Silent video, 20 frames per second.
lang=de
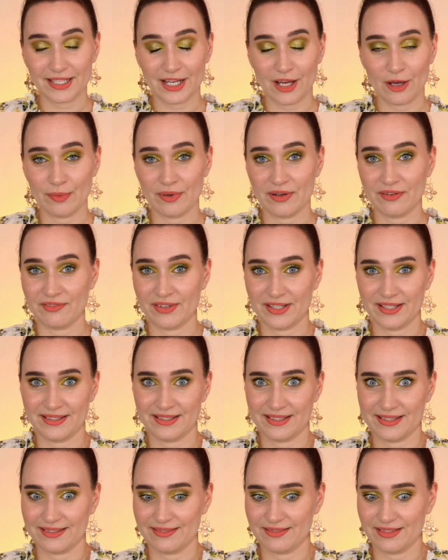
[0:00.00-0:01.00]
glaube,
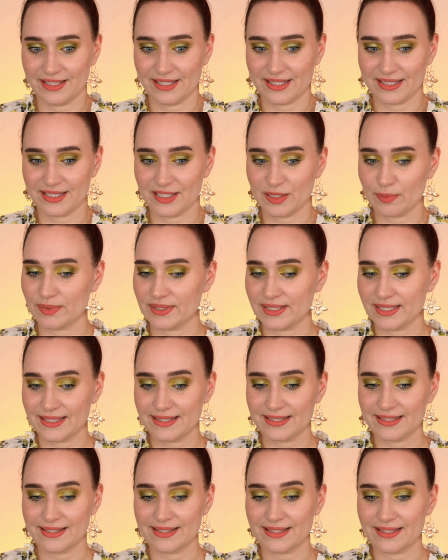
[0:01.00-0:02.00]
wenn ihr das nicht
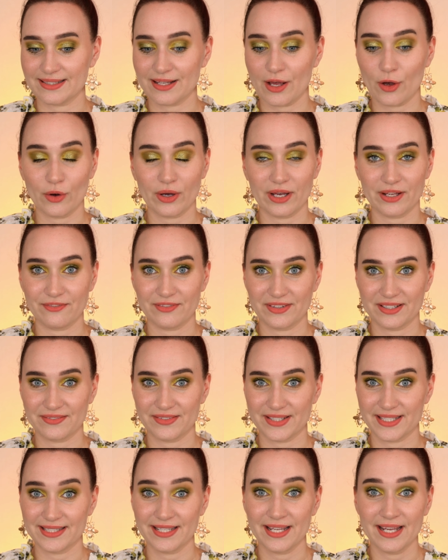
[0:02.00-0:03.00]
besitzt, ist das auch etwas,
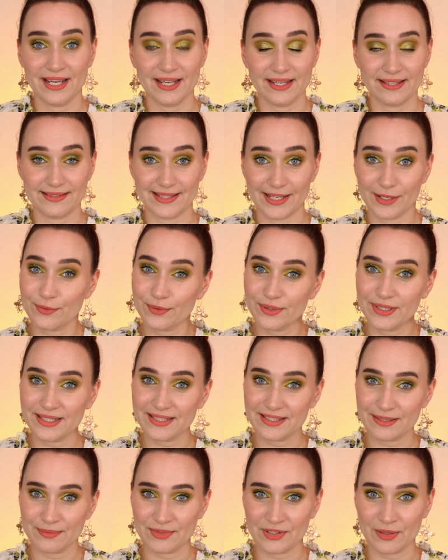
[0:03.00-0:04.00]
was sehr cool cool
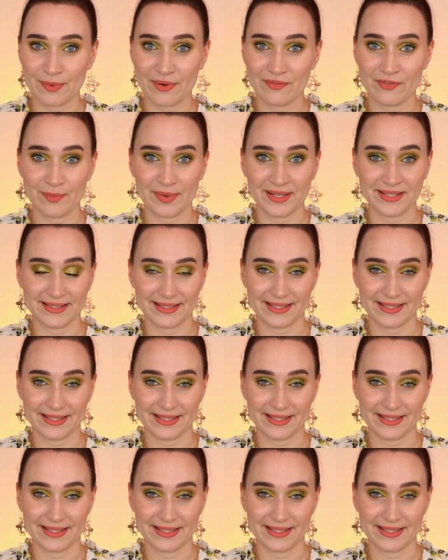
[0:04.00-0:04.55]
ist im Sommer, wenn man